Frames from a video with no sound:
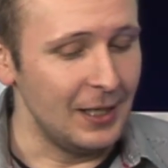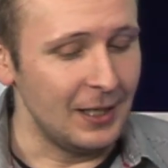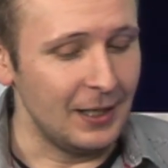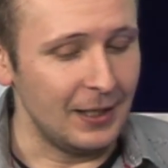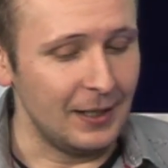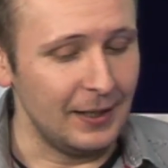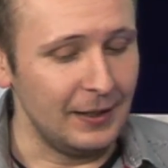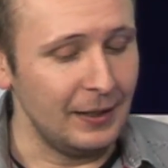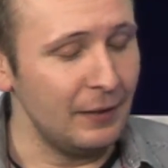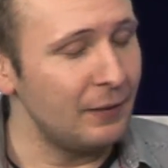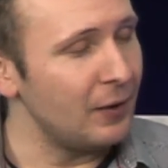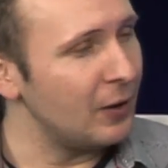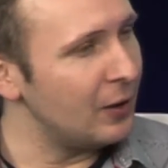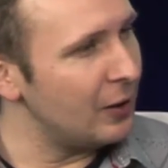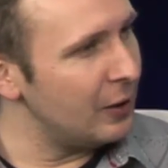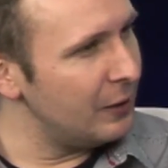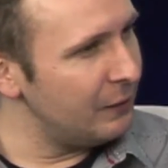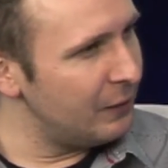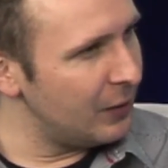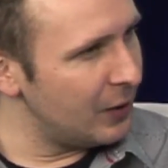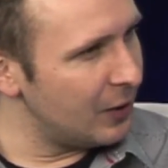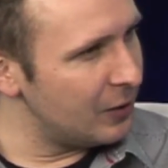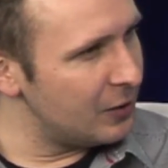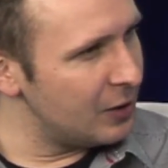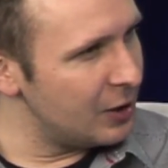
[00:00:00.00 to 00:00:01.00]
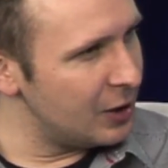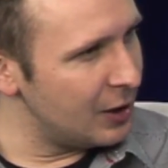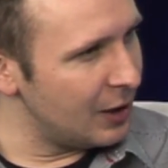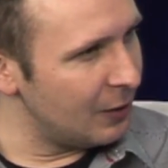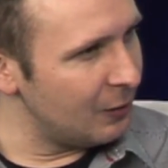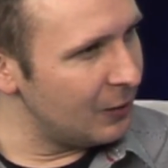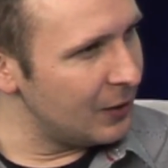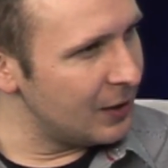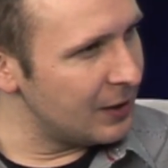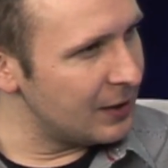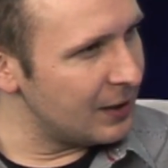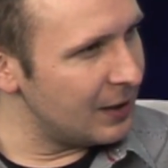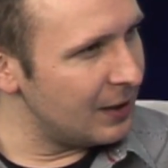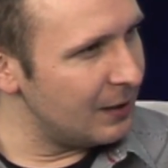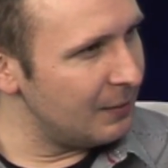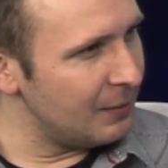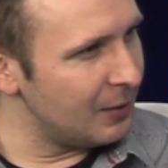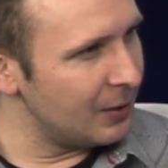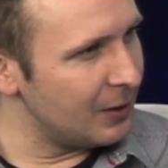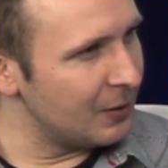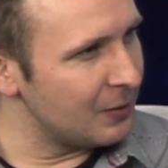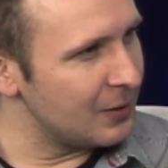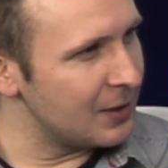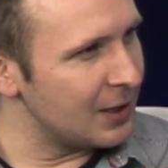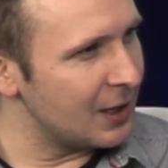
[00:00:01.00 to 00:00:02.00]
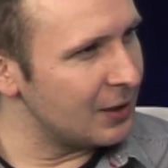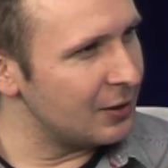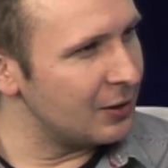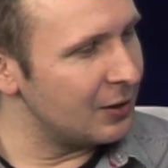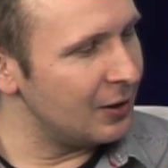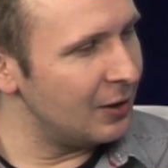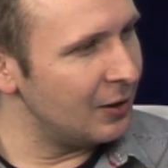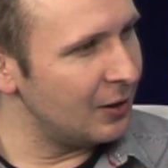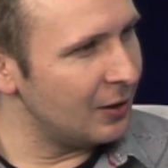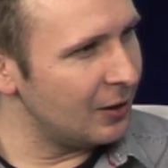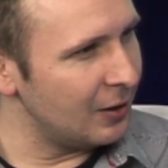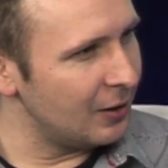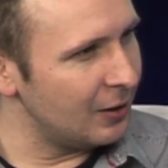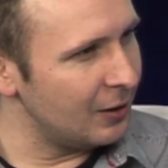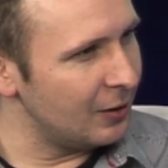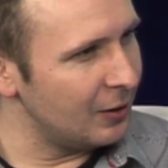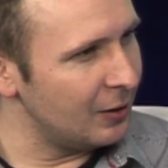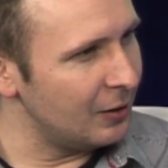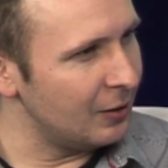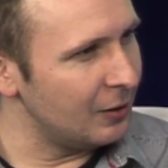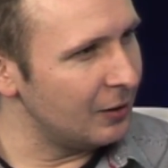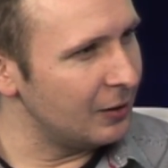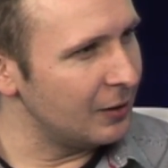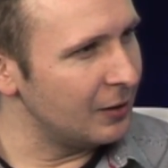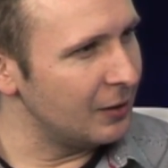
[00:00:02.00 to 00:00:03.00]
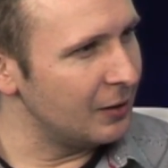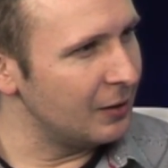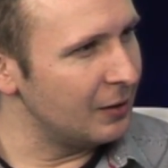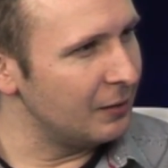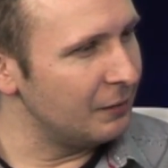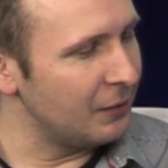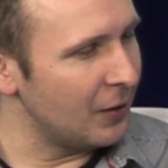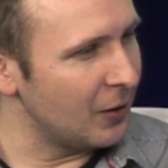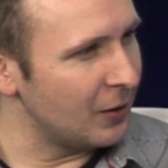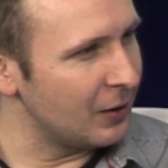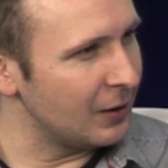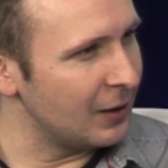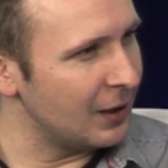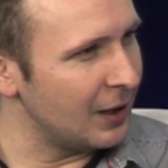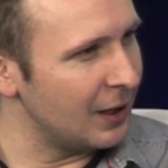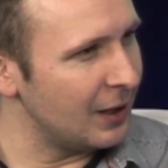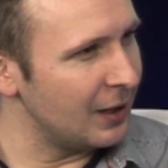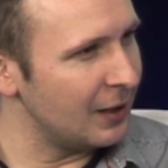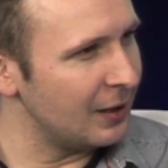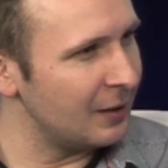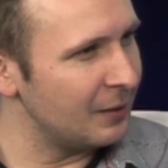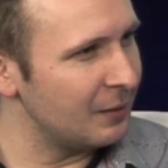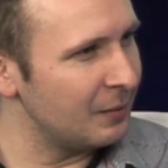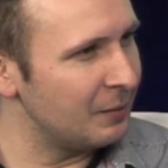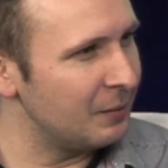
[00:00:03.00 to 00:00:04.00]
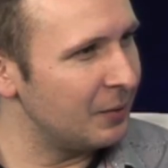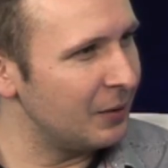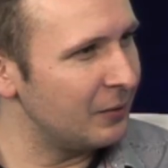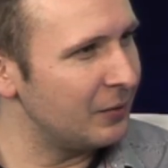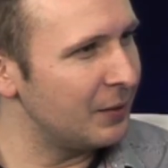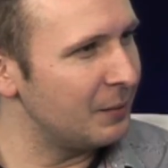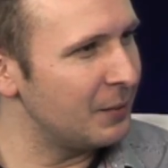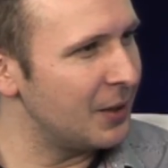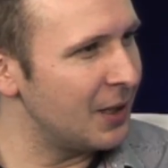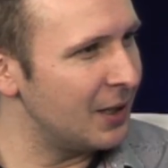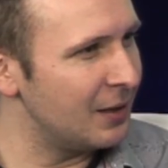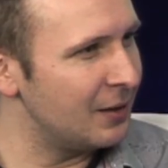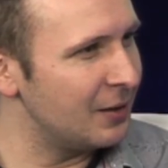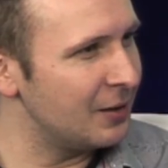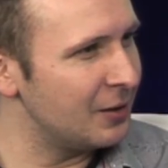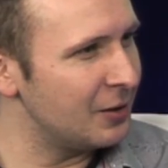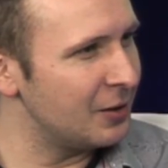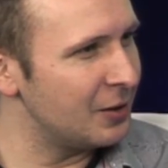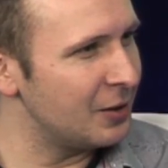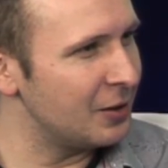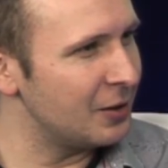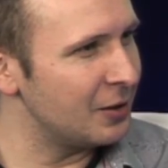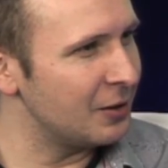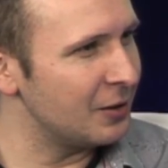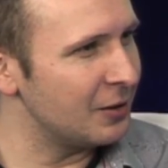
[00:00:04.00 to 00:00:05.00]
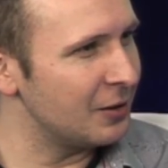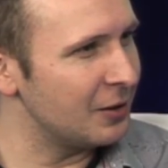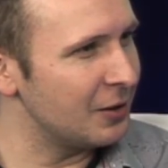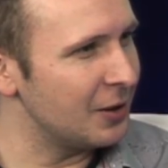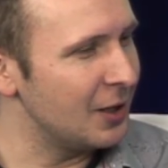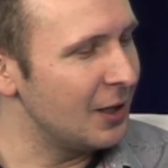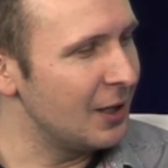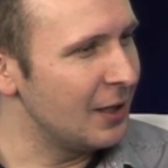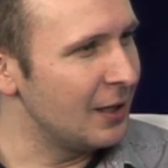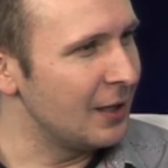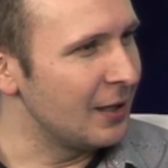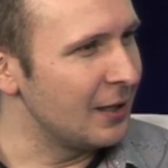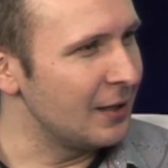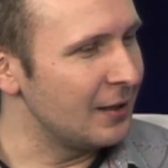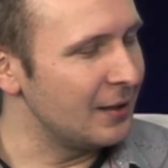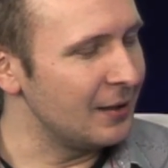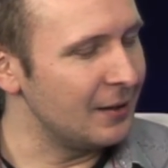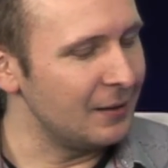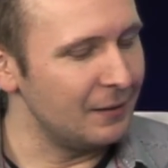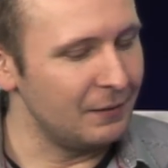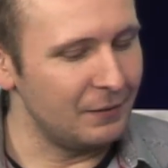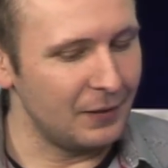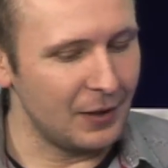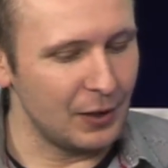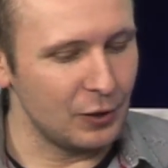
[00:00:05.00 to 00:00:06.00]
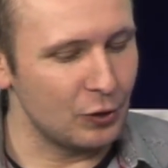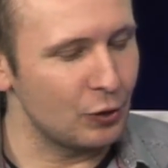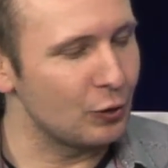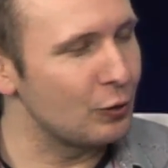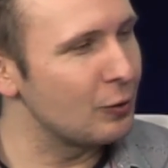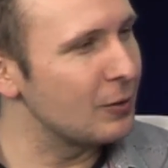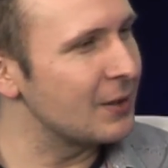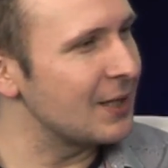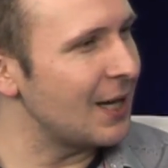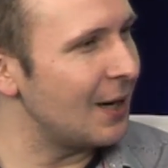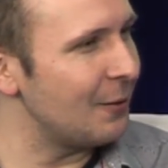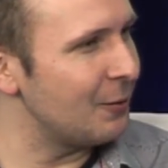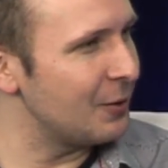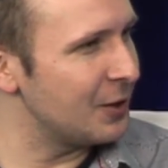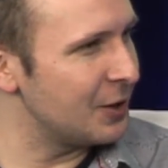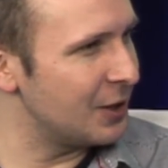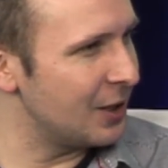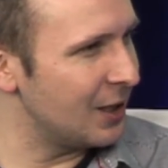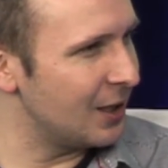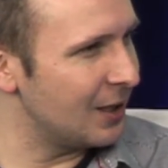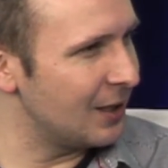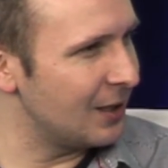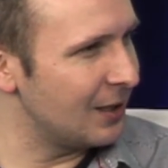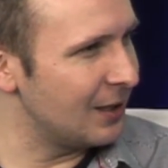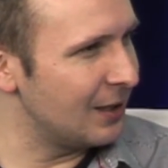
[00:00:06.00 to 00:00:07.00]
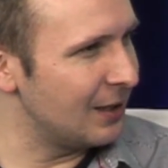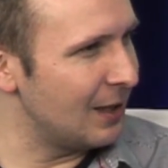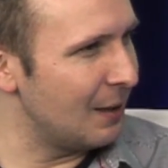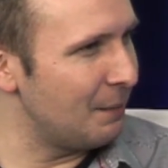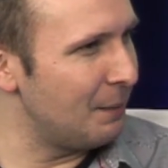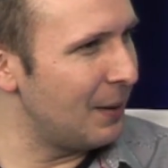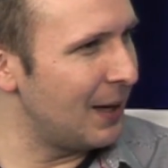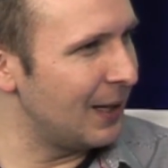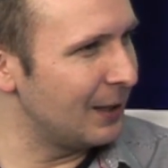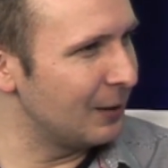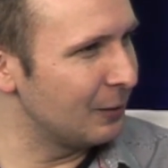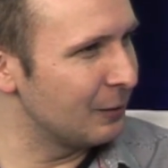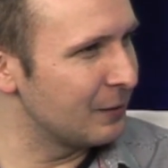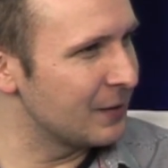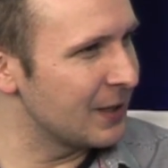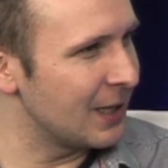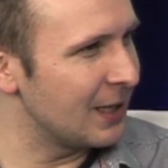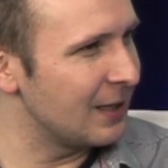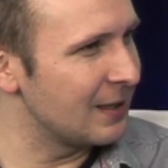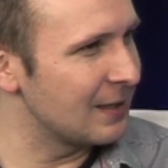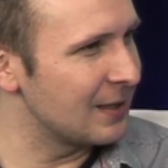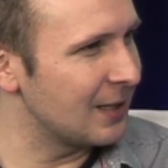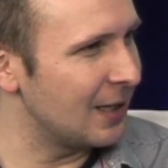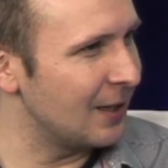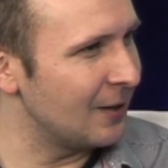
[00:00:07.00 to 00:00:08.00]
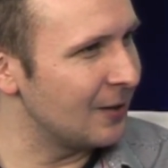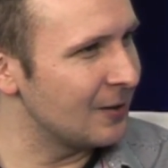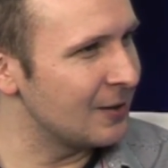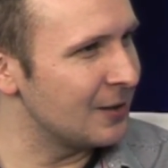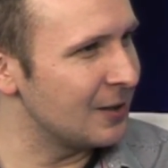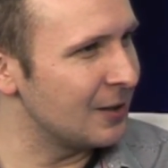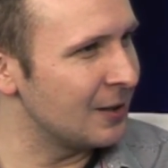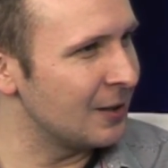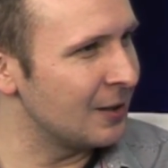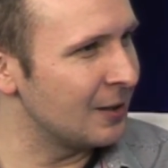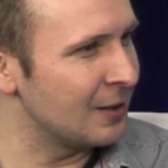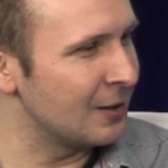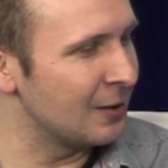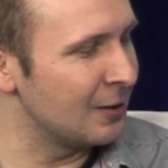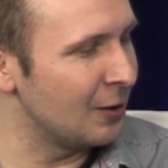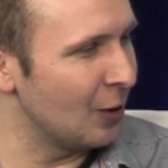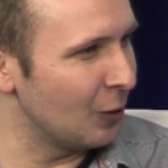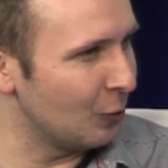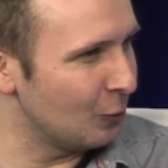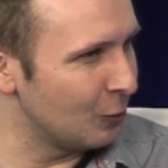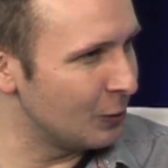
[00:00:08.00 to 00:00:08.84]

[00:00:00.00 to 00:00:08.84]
E, nie wolno im wychodzić na ulicę, mogą stać tylko y, w oknach, bowiem kiedyś y, wręcz rzucały się na panów zachęcając ich do